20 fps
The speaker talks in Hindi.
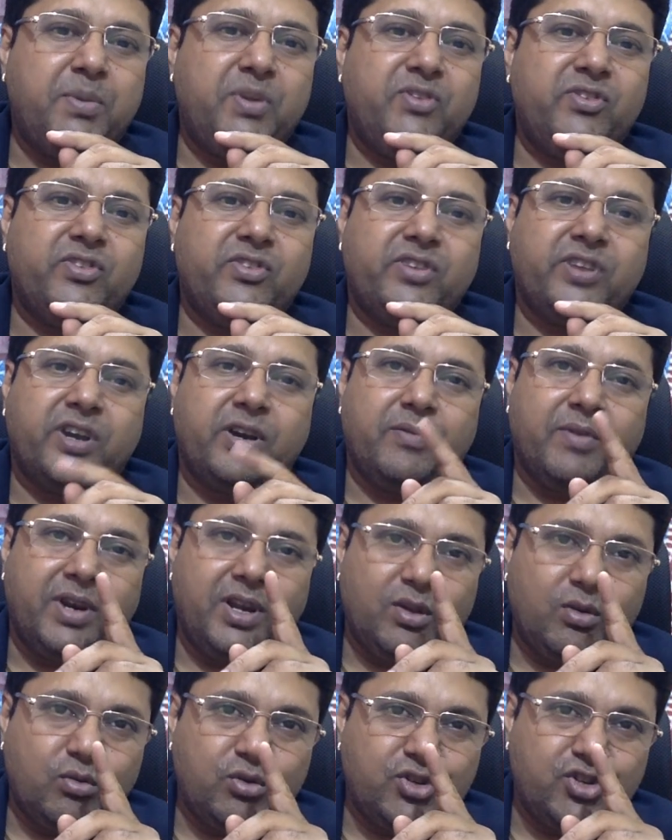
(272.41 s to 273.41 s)
पेशकश करने
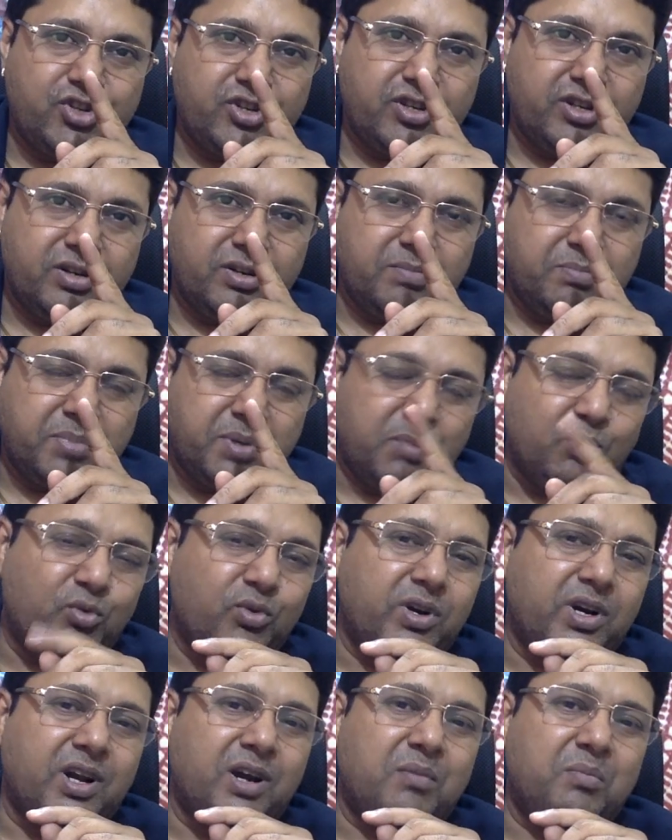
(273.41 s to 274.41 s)
वाले कुछ
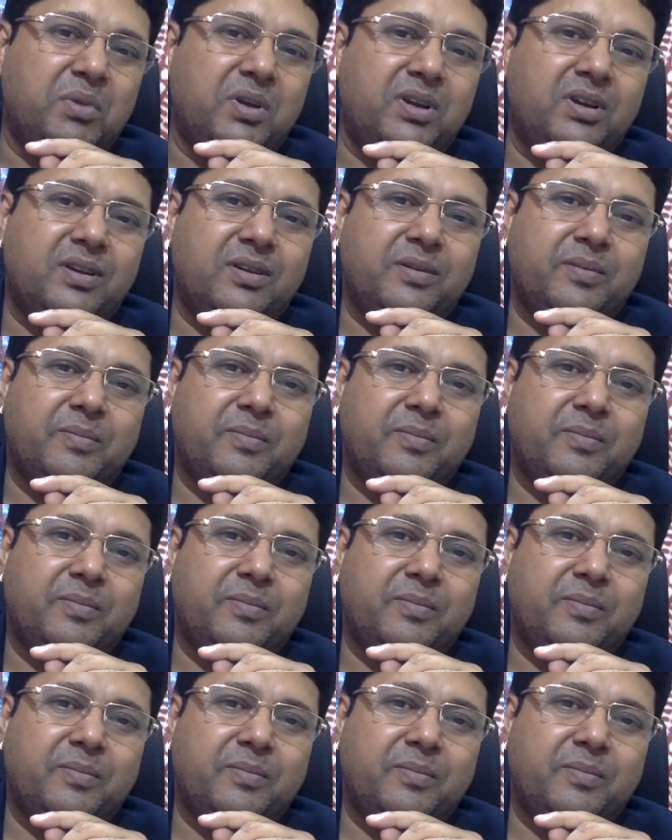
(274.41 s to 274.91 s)
प्रमुख नाम हैं